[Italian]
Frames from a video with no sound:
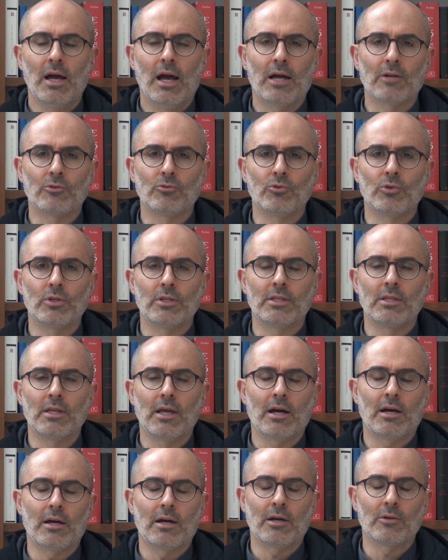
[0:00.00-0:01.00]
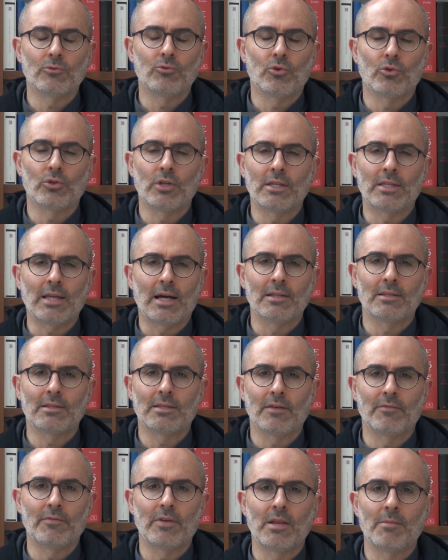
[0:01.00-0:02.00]
ad, un, ad uno dei
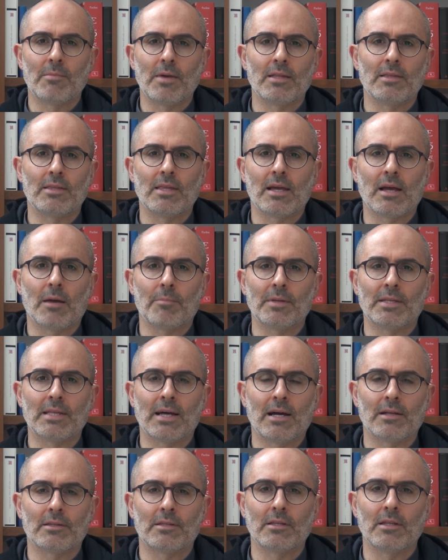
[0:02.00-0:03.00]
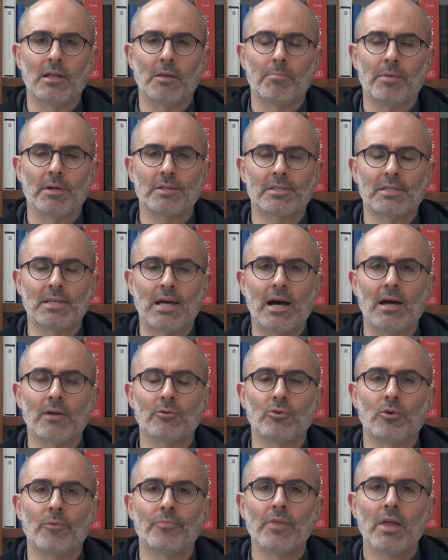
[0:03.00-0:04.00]
tanti avvenimenti capitati nel
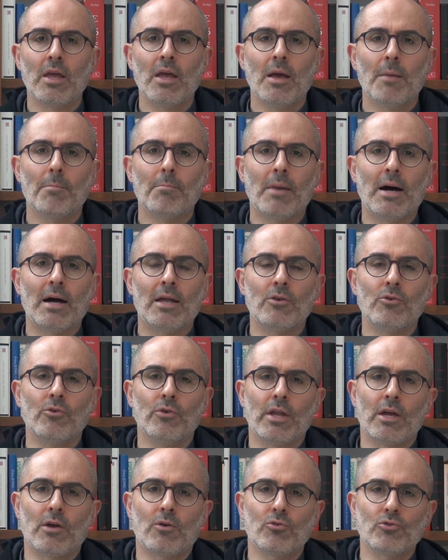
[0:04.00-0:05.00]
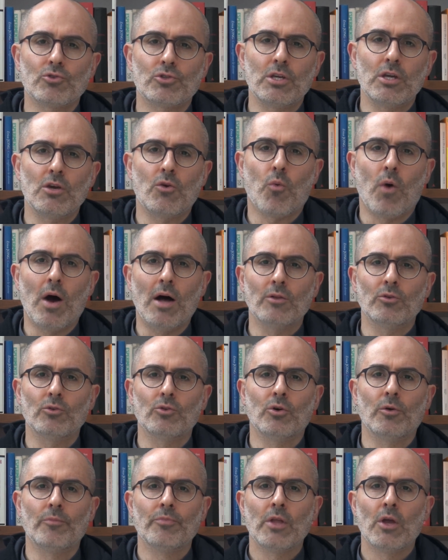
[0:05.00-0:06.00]
passato, ma non è così
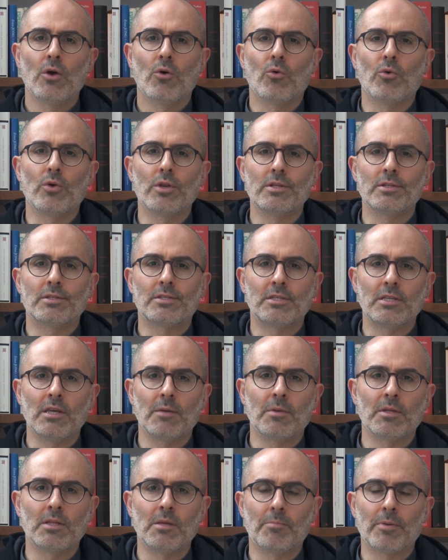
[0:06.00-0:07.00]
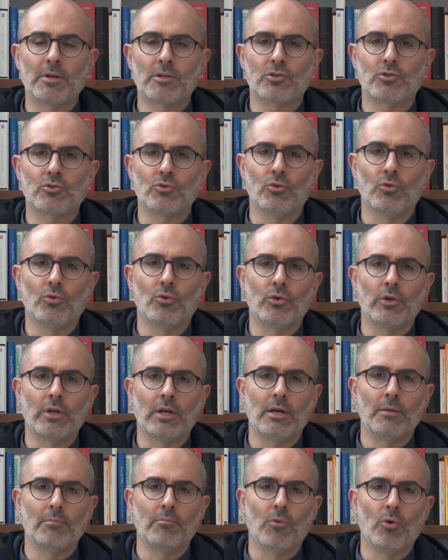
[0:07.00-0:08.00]
quando un insieme di
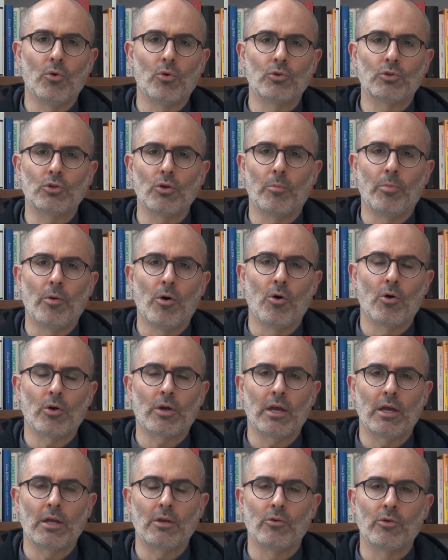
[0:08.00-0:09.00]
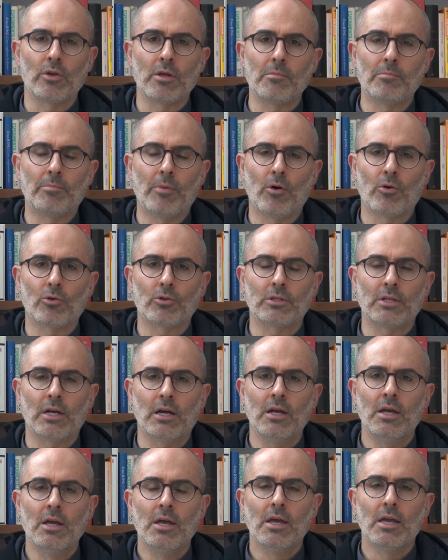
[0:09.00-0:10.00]
persone, molte o poche, non
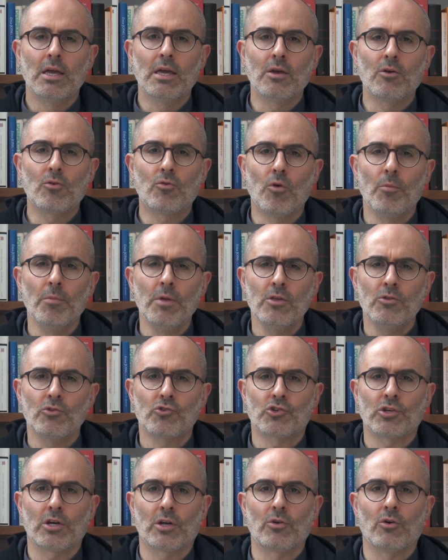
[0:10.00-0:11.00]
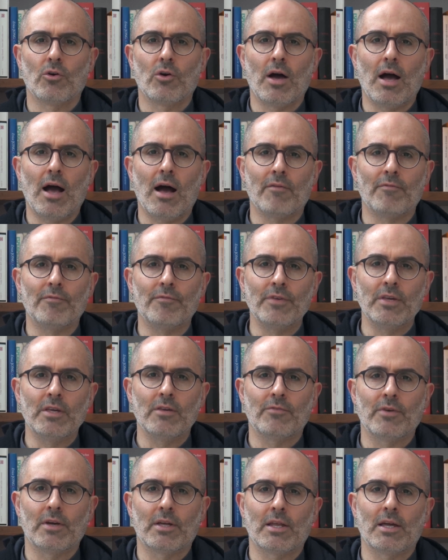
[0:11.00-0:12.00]
importa, incominciano a
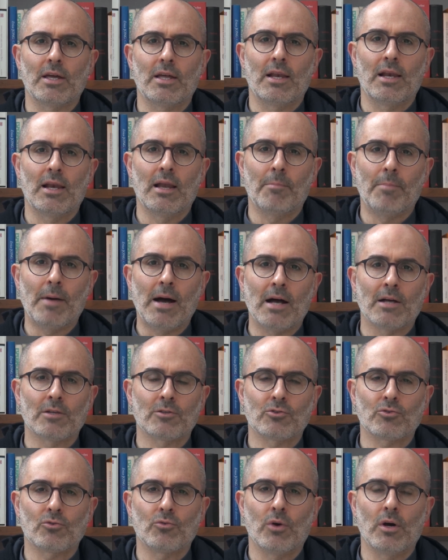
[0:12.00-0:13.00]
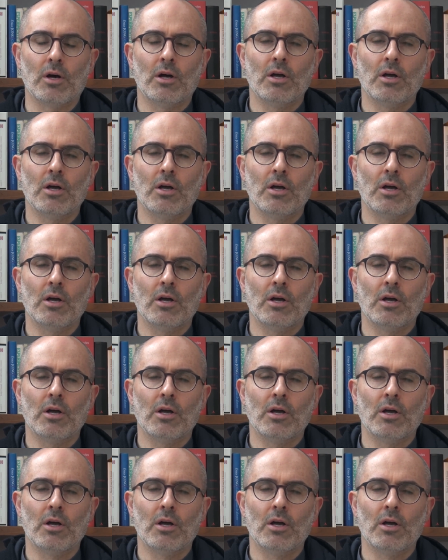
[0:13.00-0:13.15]
vivere la Pasqua,